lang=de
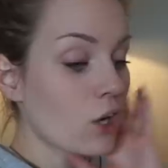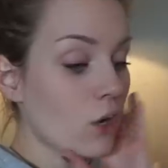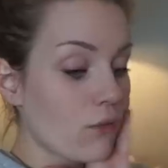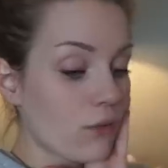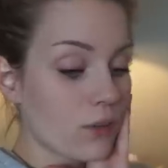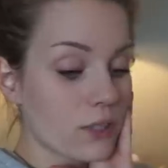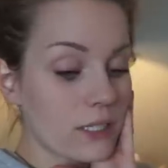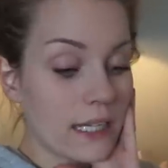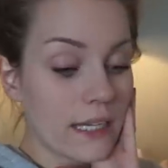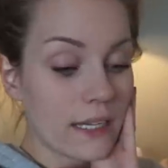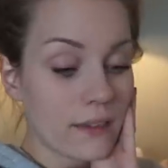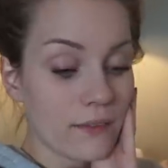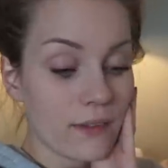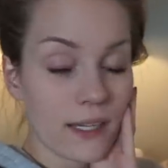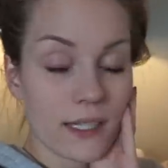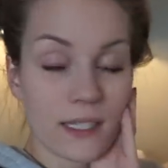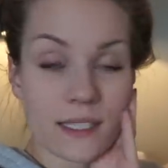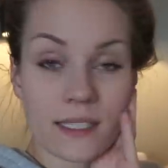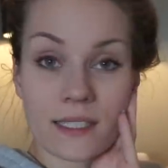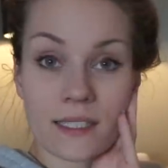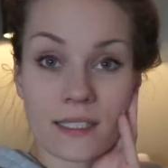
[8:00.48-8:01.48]
Von daher
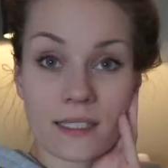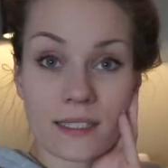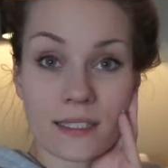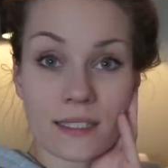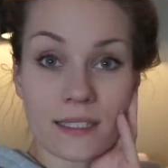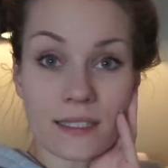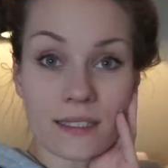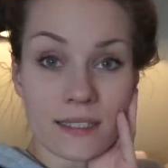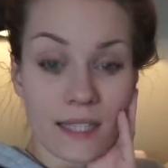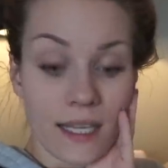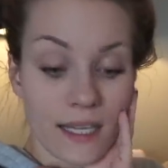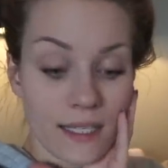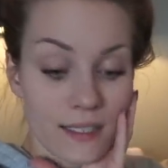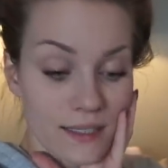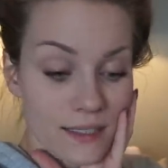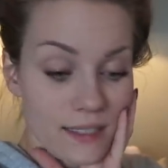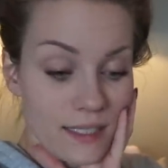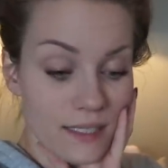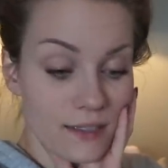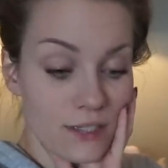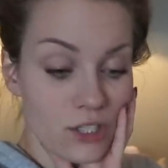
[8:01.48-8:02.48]
werde ich äh, die Zeit,
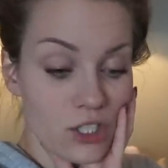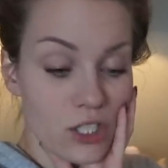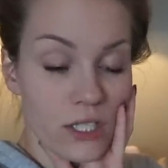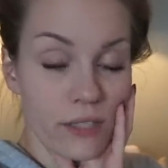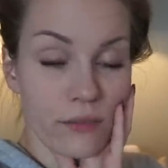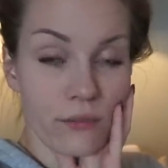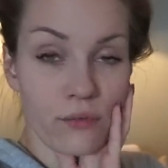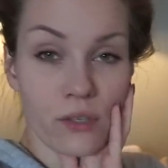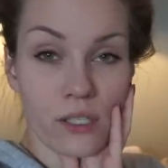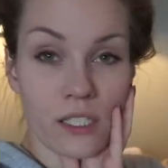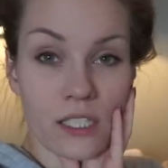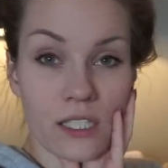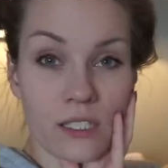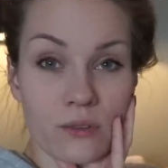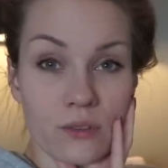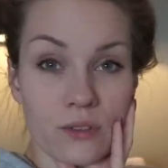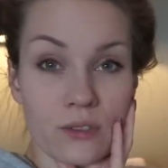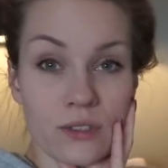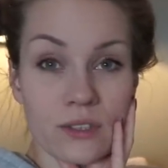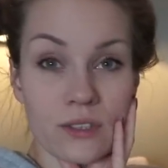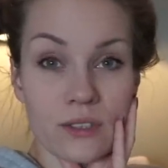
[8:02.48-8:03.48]
in der sie schläft, wirklich
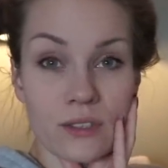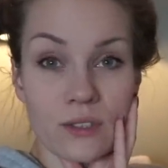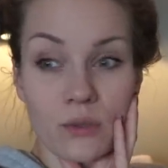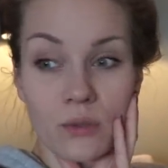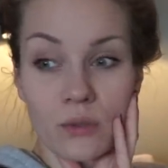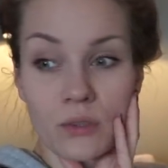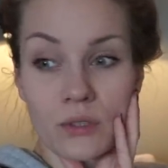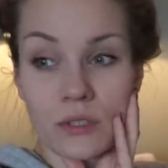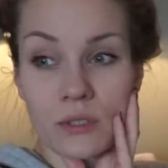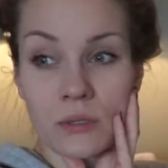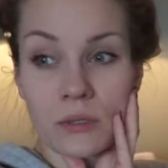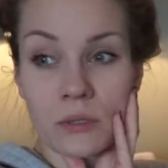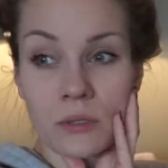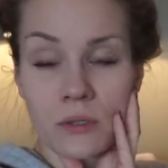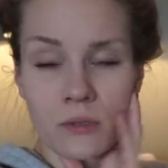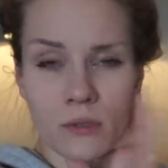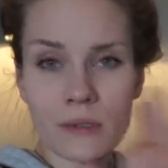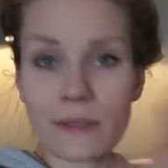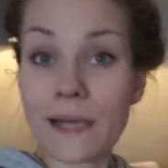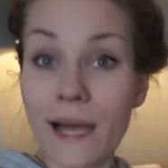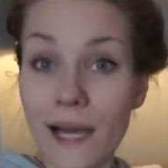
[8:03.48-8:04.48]
nutzen und
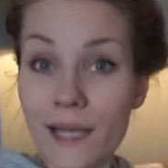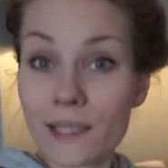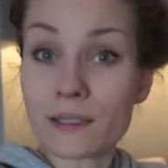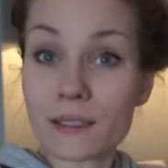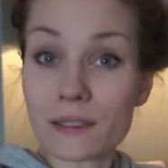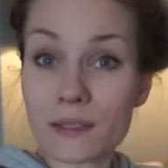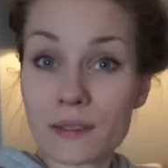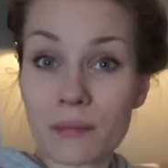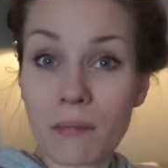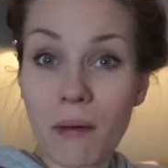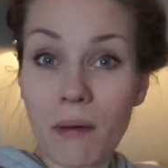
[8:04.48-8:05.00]
gar nichts